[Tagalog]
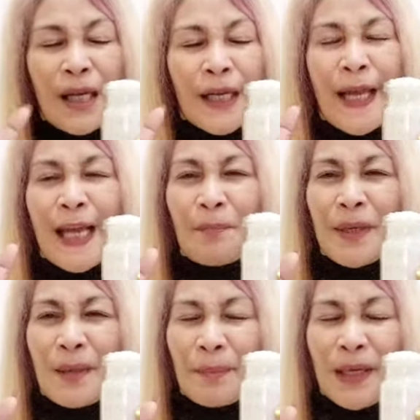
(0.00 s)
dahil
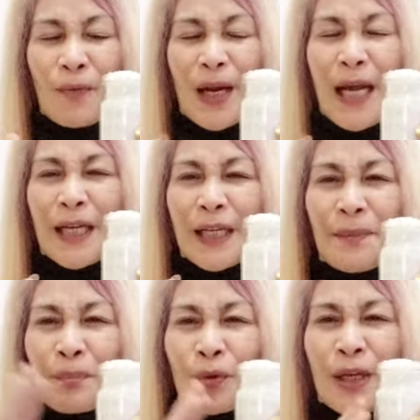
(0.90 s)
pinapaniwalaan din
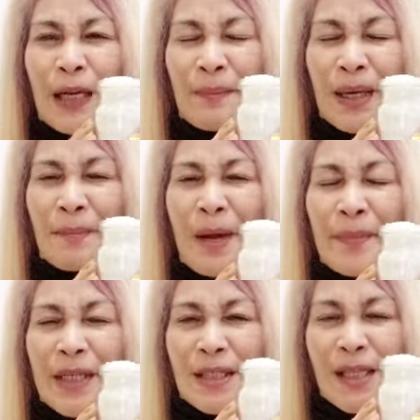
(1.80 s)
po nila mga
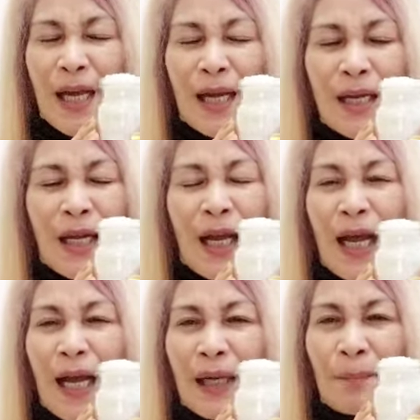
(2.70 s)
mamis na
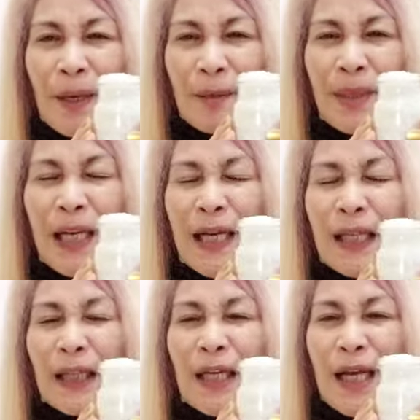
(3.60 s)
ang pagbili
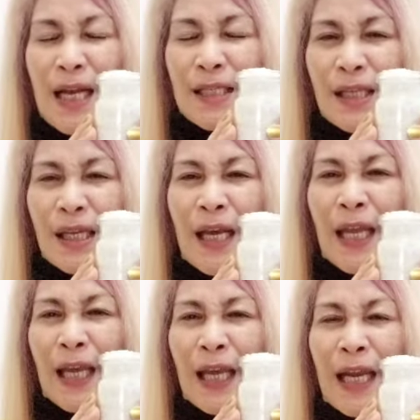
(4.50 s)
natin ng asin ay
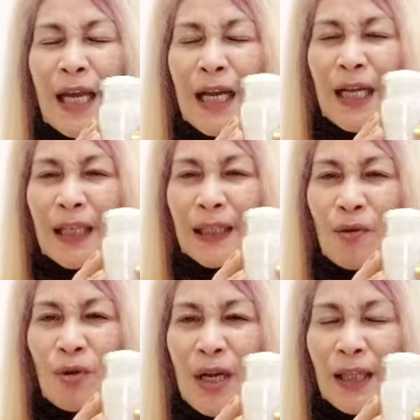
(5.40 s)
kailangang
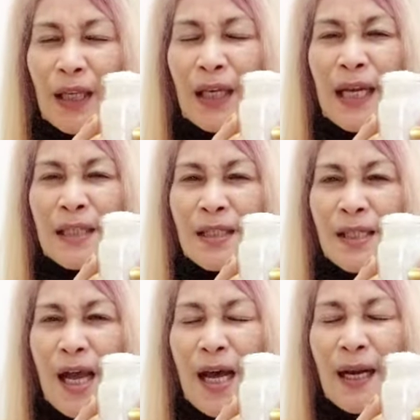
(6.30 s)
itaon natin yan
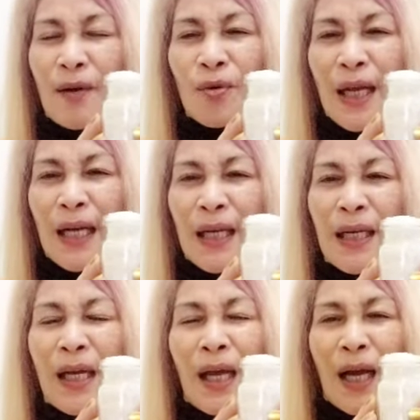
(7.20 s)
sa araw ng
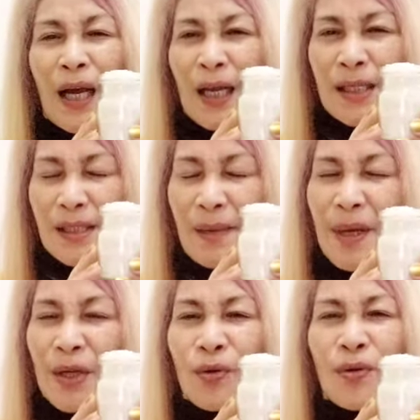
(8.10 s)
uh,
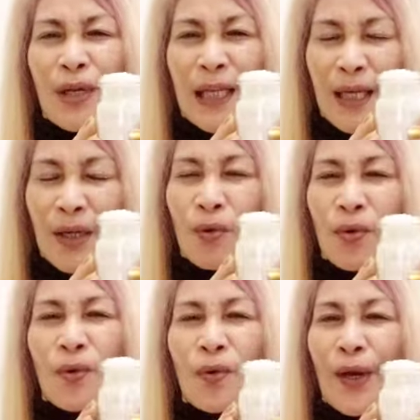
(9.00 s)
Sabado, Linggo
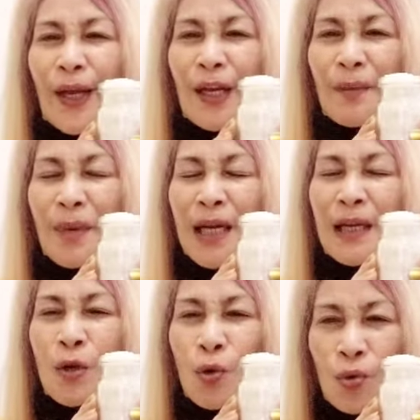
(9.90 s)
o kaya
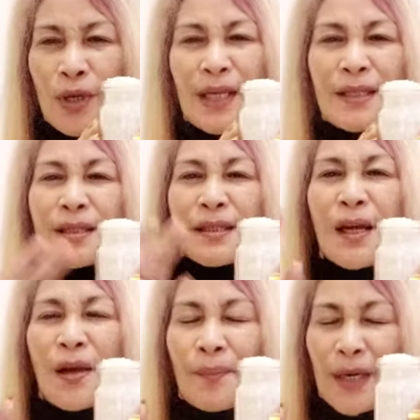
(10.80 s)
naman Lunes,
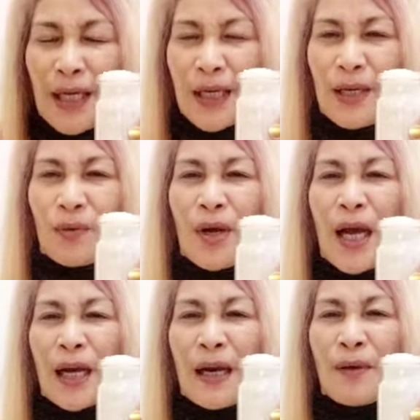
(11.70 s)
mga ganong
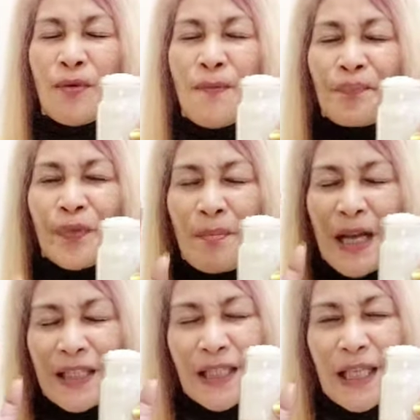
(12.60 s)
araw.
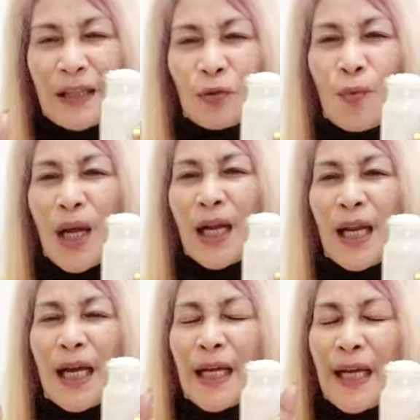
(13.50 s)
Basta't wag
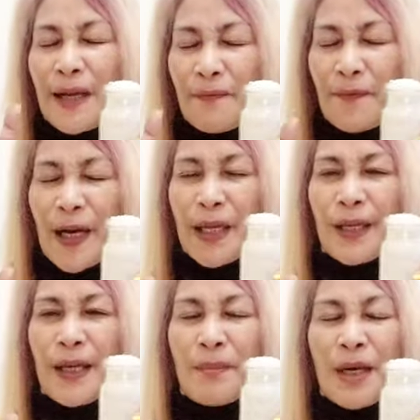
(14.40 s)
lang ang
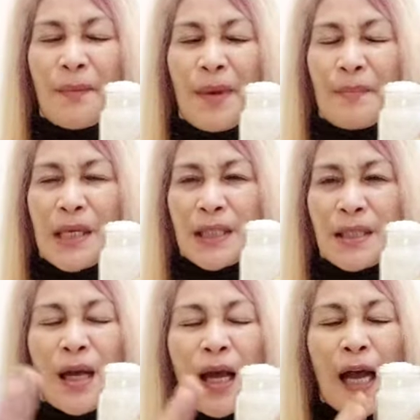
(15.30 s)
Friday mga mamis.
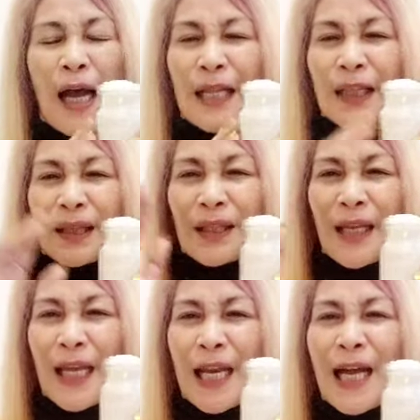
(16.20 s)
At
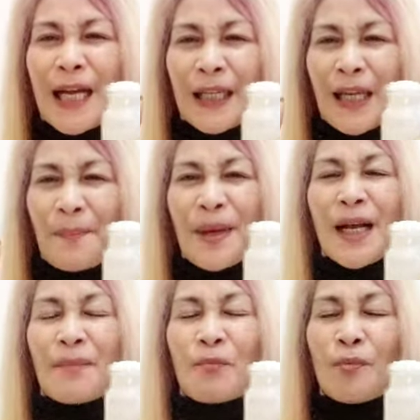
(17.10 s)
kailangan kapag
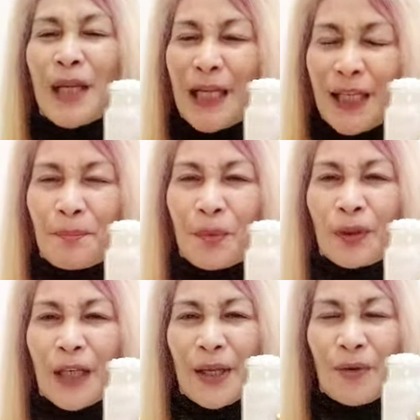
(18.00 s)
ka bumili din po
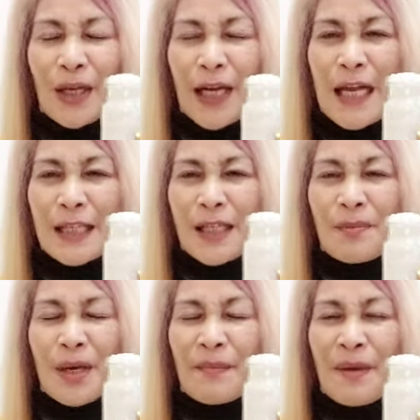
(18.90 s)
tayo ng asin
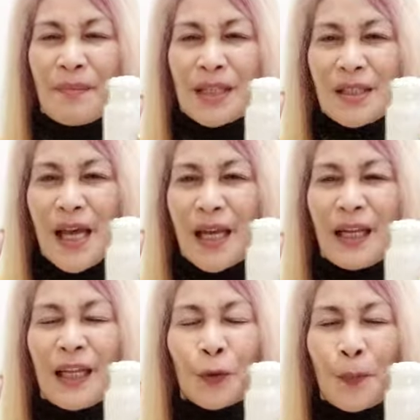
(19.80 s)
mga mamis dahil
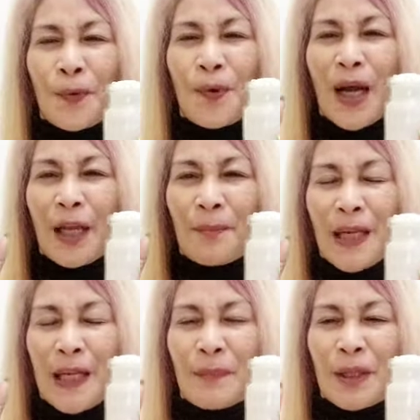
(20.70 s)
ito po ay
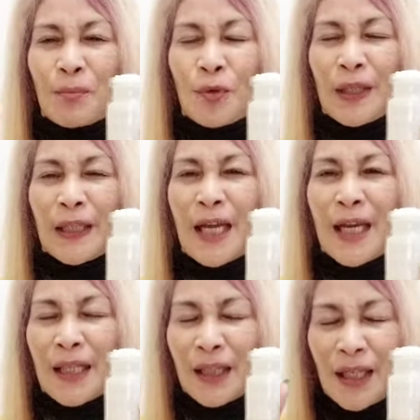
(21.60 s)
malimit po
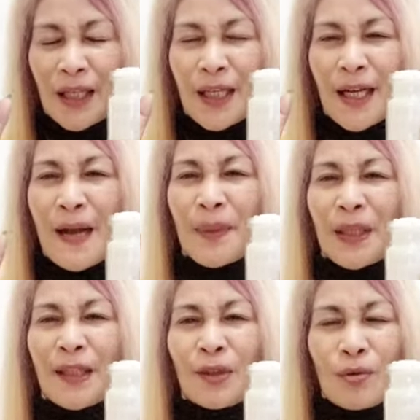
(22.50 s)
natin
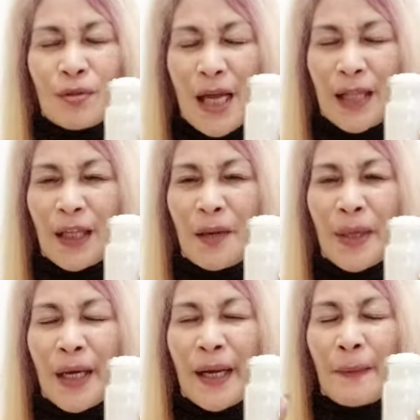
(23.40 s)
ginagamit ito sa ating
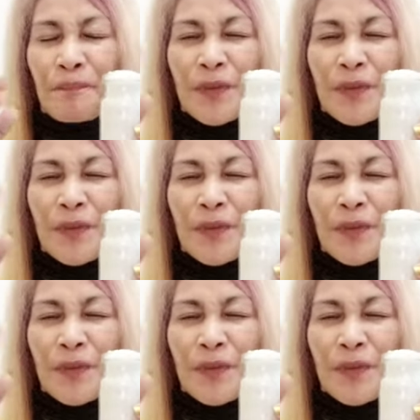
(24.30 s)
mga